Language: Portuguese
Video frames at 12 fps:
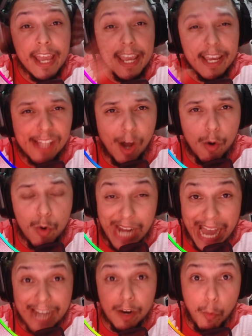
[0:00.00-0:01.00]
e
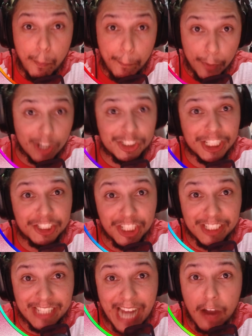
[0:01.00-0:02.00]
inauguraram o Project
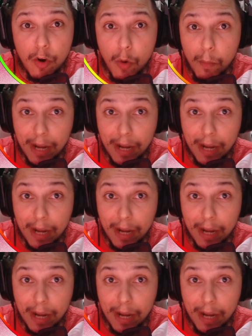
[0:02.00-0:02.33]
Dragon,